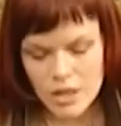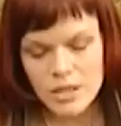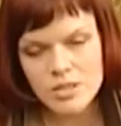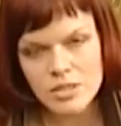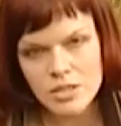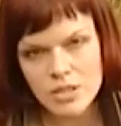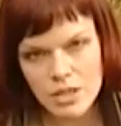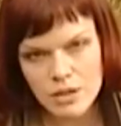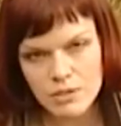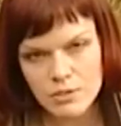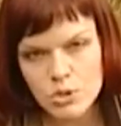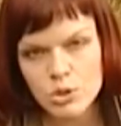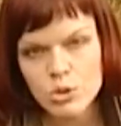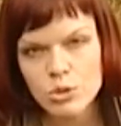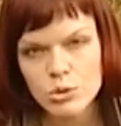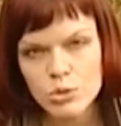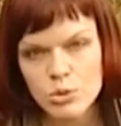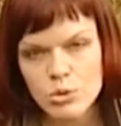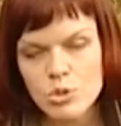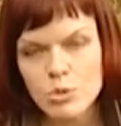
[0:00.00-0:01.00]
из-за того,
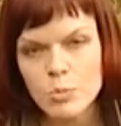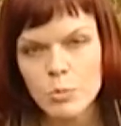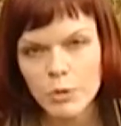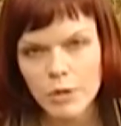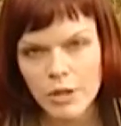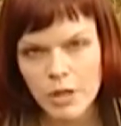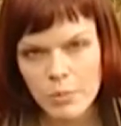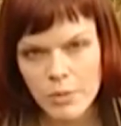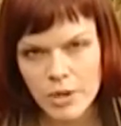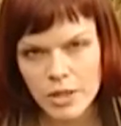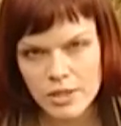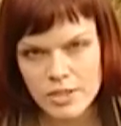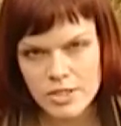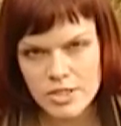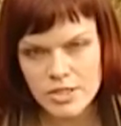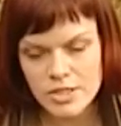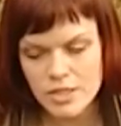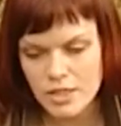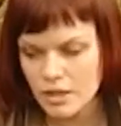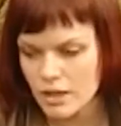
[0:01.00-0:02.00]
что розу поломала
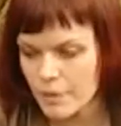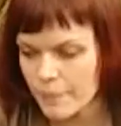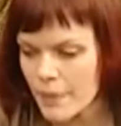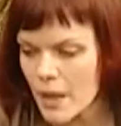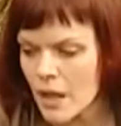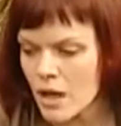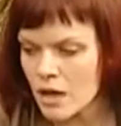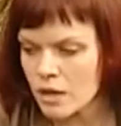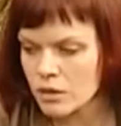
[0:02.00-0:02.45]
снегом.